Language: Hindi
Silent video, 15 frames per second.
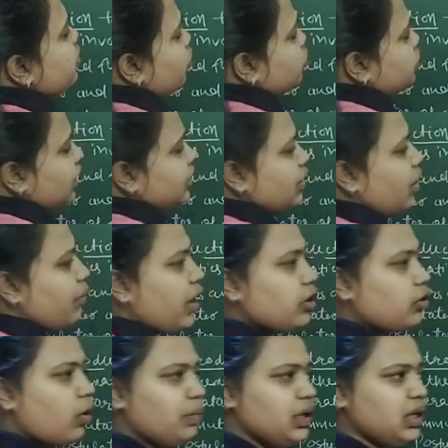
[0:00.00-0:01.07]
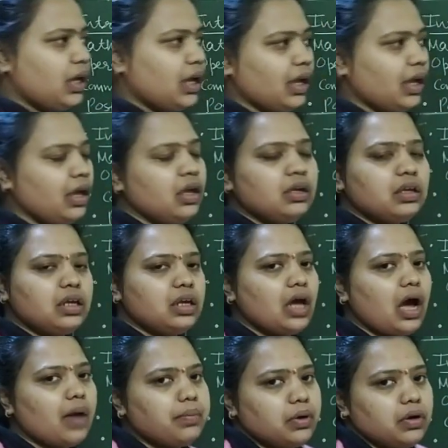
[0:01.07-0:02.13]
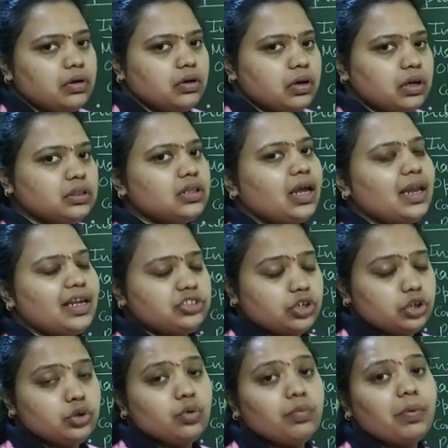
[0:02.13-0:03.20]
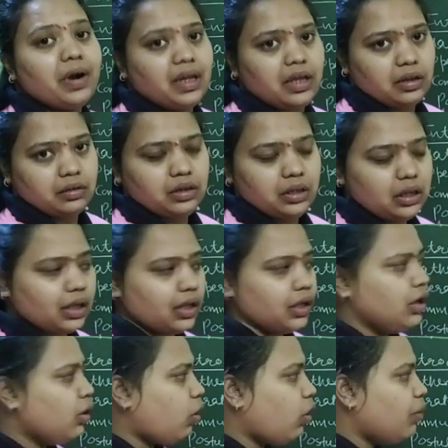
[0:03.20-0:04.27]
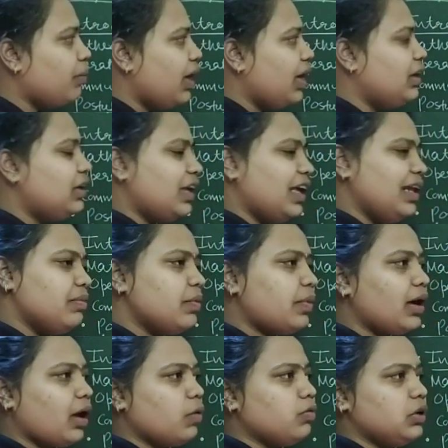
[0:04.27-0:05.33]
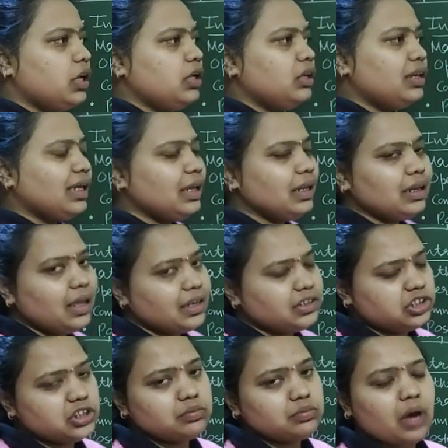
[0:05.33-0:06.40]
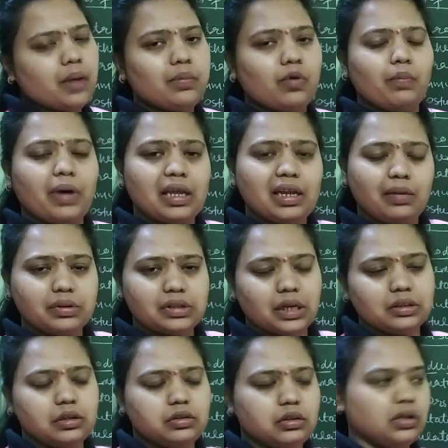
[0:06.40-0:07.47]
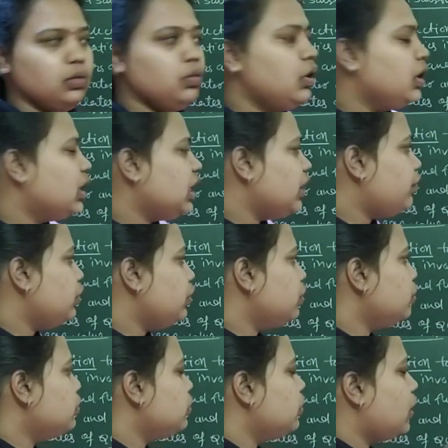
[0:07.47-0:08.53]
सोचे इतना बड़ा टॉपिक है कि आप इतना लेक्चर क्यों पढ़े ठीक है और मैं डिटेल में पढ़ाऊंगी लेकिन एक चीज मैं आपको पहले बता देती हूँ इफ यू